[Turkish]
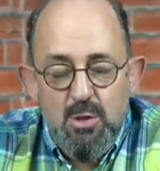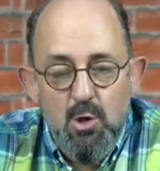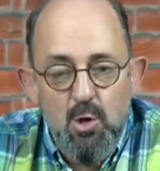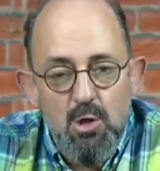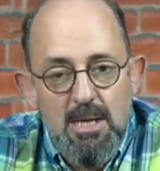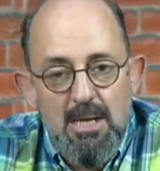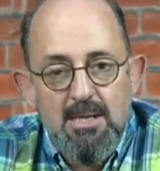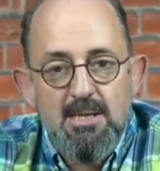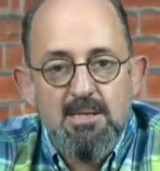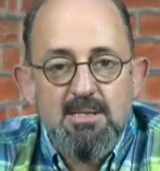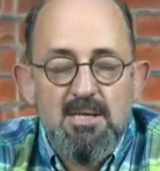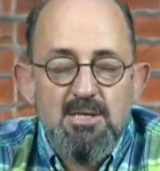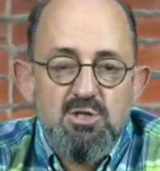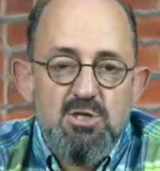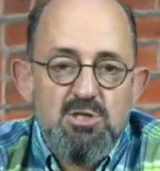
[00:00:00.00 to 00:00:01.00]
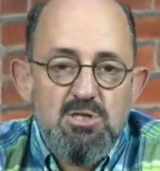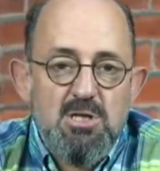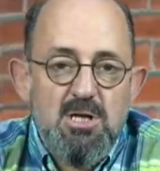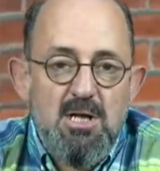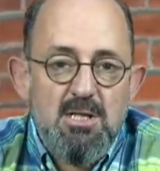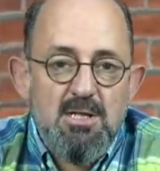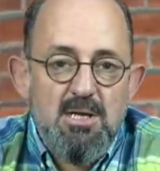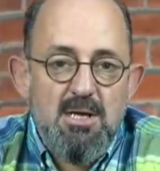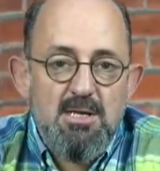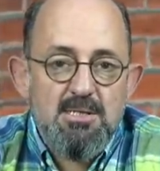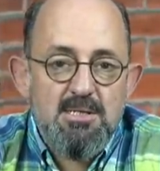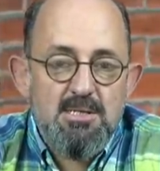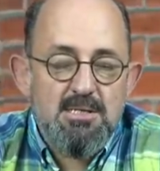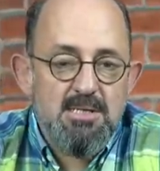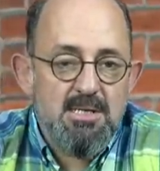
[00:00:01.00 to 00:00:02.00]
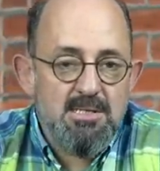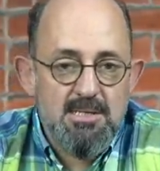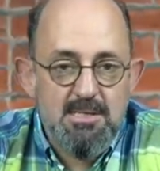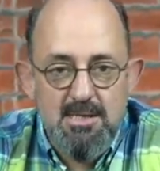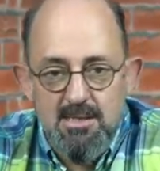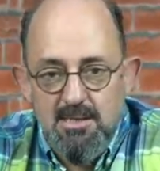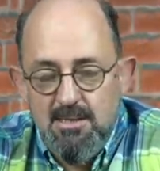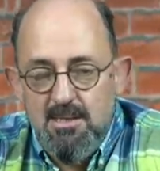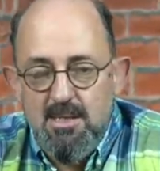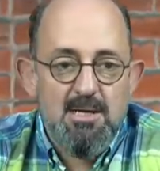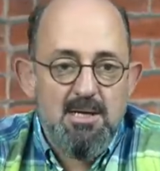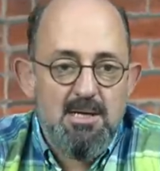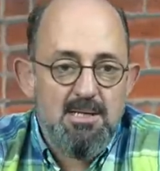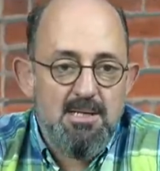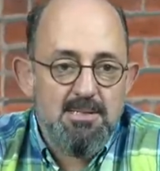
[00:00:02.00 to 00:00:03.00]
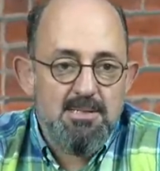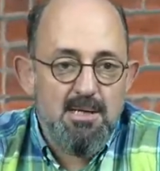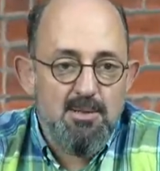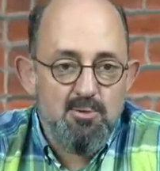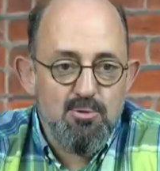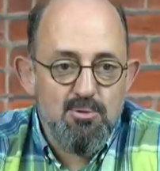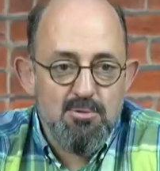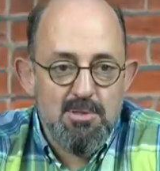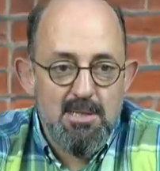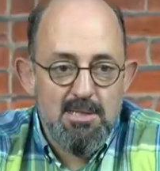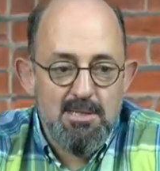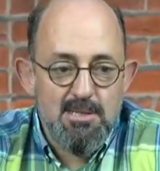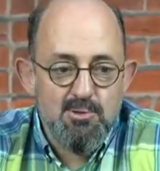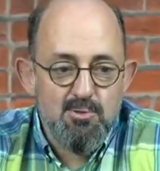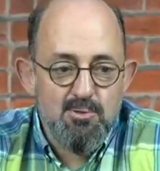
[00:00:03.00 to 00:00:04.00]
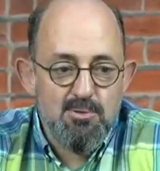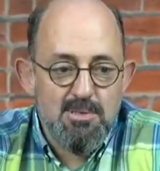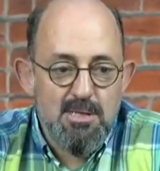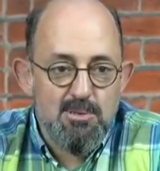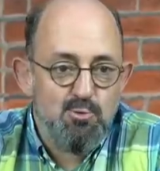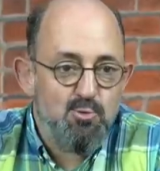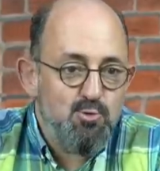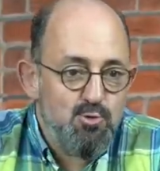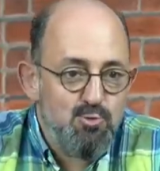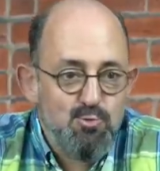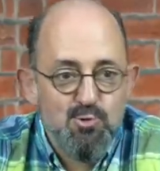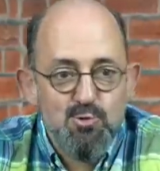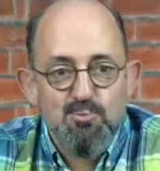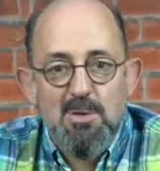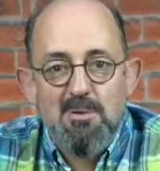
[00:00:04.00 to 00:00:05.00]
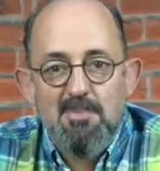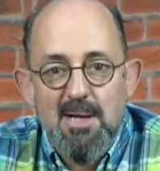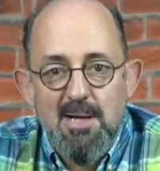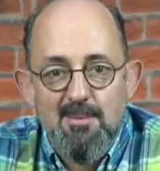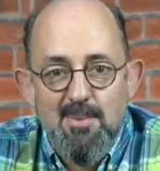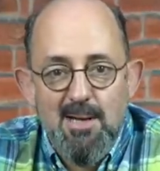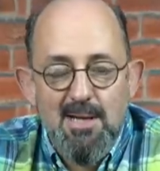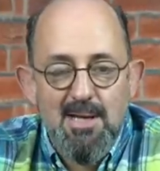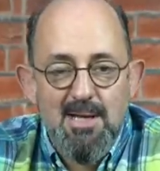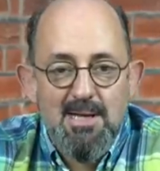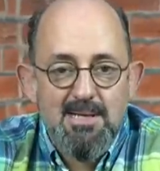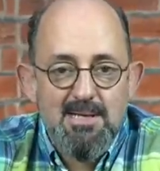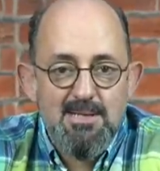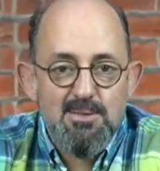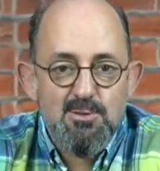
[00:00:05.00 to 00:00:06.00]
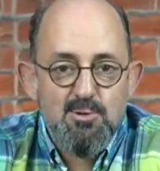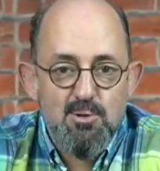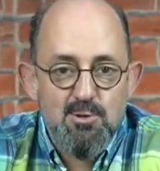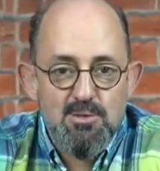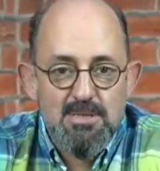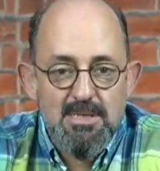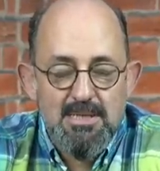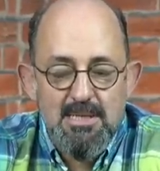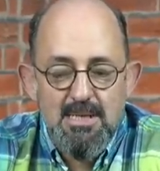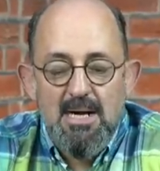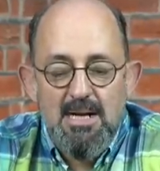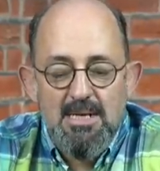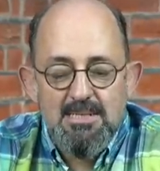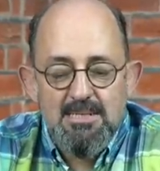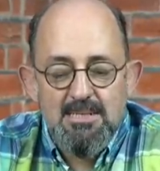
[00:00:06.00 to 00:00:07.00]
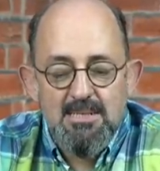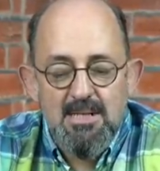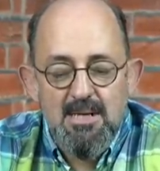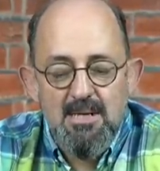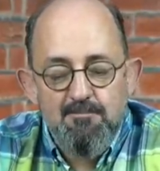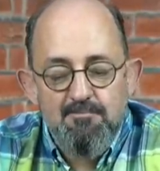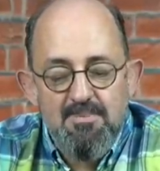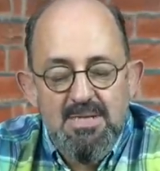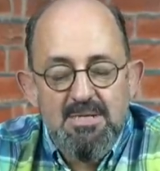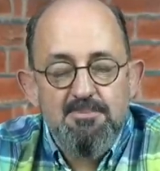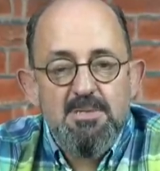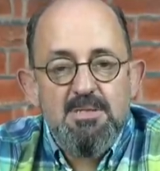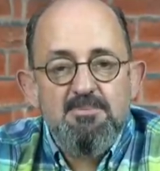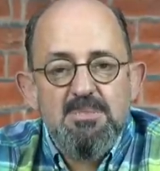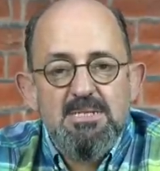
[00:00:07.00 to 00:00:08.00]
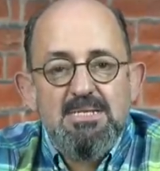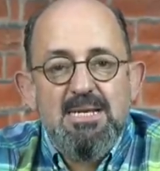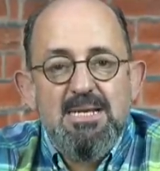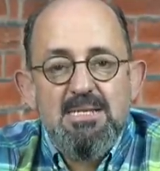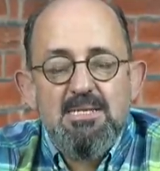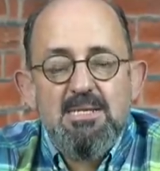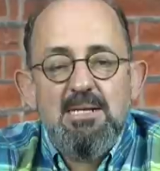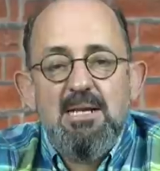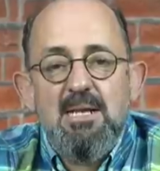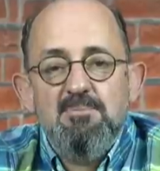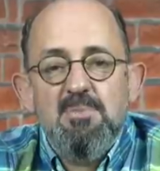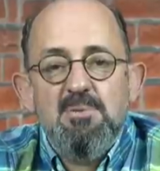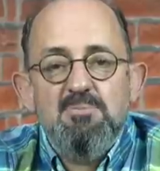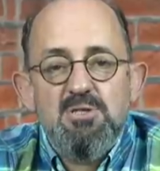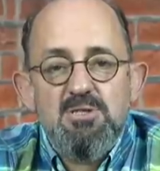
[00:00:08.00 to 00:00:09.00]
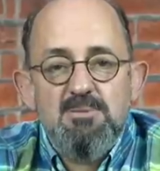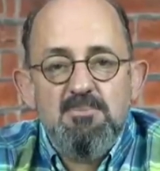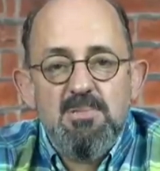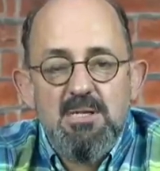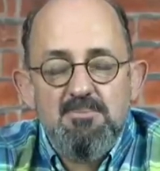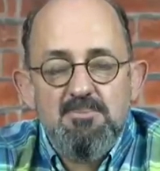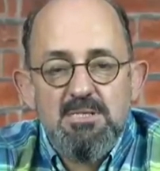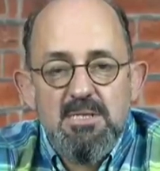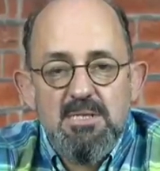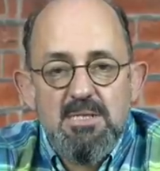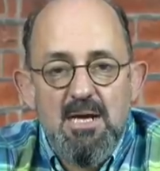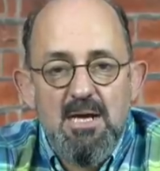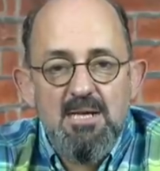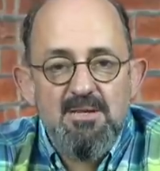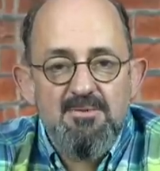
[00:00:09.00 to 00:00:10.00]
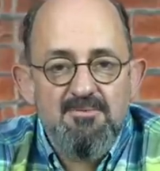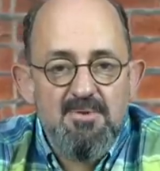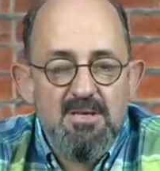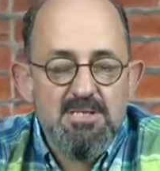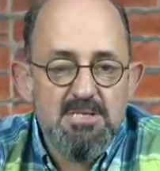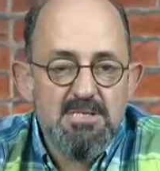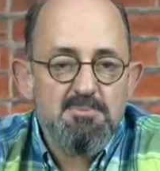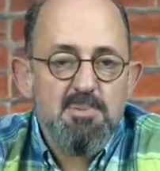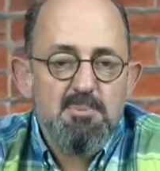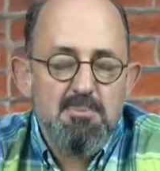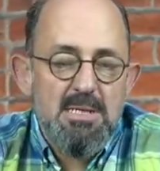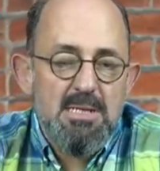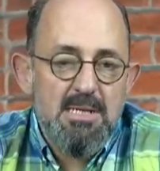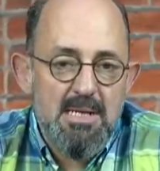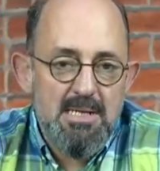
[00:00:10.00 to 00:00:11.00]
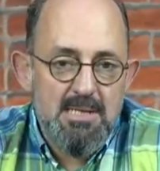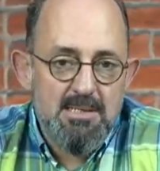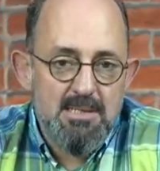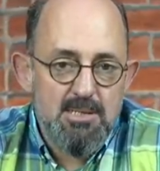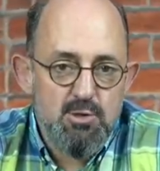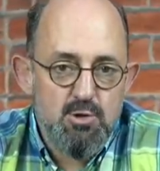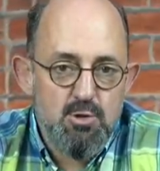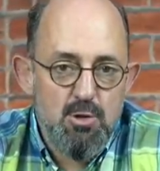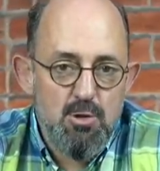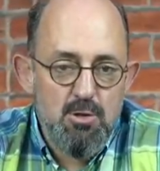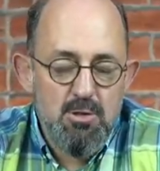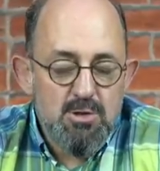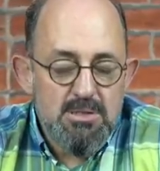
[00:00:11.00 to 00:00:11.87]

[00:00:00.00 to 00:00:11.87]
Körlen yatan şaşı kalkar, kıratın yanında kalan ya huyundan ya suyundan, üzüm üzüme baka baka kararır sözleri, sözleri aslında birbirimizle etkilenme biçimlerimize dair veciz bir bilgelik taşıyor.